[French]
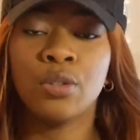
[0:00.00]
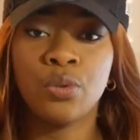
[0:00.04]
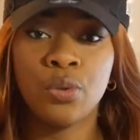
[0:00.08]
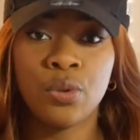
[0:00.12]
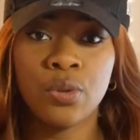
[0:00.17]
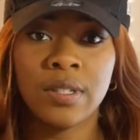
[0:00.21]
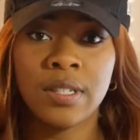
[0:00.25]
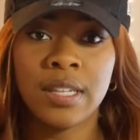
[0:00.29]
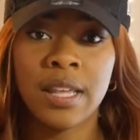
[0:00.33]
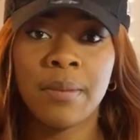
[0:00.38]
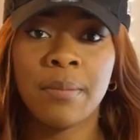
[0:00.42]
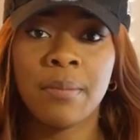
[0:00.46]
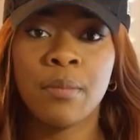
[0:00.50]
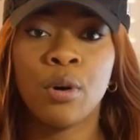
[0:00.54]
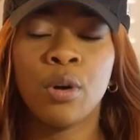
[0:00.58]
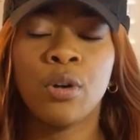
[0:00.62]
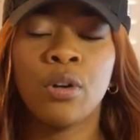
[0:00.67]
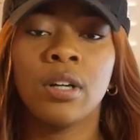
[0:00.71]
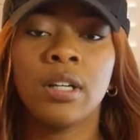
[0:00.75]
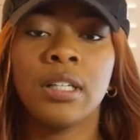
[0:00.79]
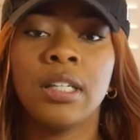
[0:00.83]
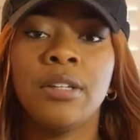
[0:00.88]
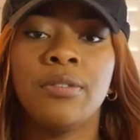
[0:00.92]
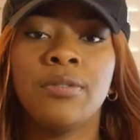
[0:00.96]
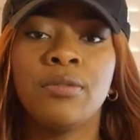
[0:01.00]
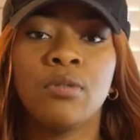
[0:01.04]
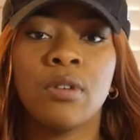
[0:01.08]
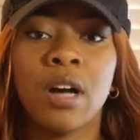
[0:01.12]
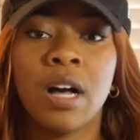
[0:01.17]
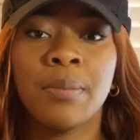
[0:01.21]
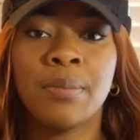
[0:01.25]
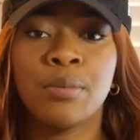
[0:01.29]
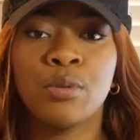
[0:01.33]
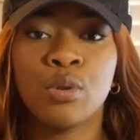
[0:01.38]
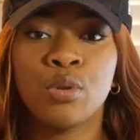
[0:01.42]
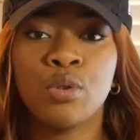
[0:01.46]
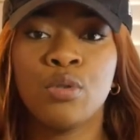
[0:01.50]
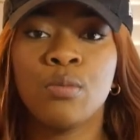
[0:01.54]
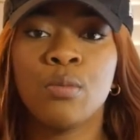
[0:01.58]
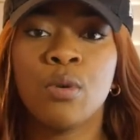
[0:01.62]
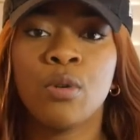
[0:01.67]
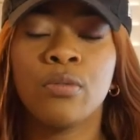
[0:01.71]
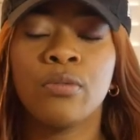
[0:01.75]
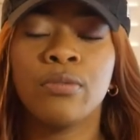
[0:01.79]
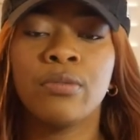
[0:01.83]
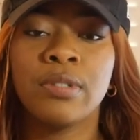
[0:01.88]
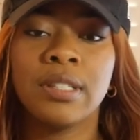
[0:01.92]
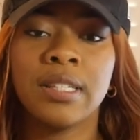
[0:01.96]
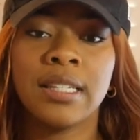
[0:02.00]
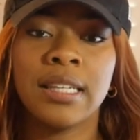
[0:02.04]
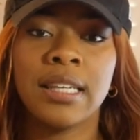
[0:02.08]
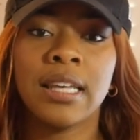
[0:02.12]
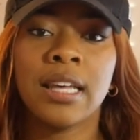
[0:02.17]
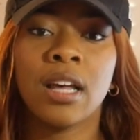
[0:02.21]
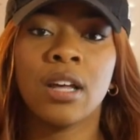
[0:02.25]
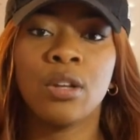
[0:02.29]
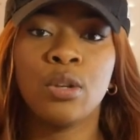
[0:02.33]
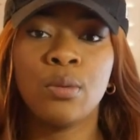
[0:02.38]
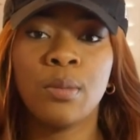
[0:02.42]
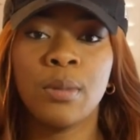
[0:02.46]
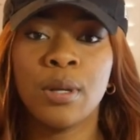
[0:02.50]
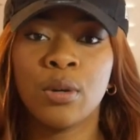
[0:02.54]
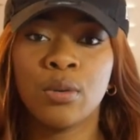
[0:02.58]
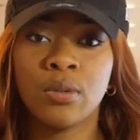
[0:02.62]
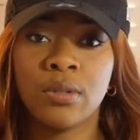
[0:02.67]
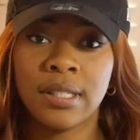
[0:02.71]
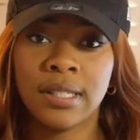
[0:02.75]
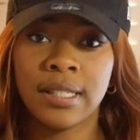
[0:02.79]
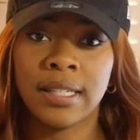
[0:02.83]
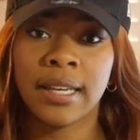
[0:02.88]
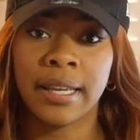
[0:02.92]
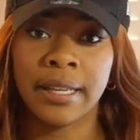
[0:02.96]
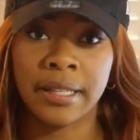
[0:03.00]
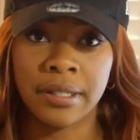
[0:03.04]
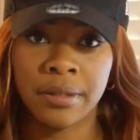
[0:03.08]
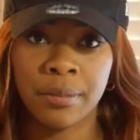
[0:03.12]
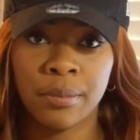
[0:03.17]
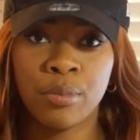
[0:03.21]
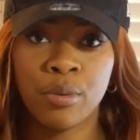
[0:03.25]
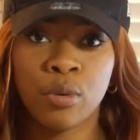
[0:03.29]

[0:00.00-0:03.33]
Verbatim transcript: Deuxièmement, il faut absolument que vous ayez un numéro de SIRET.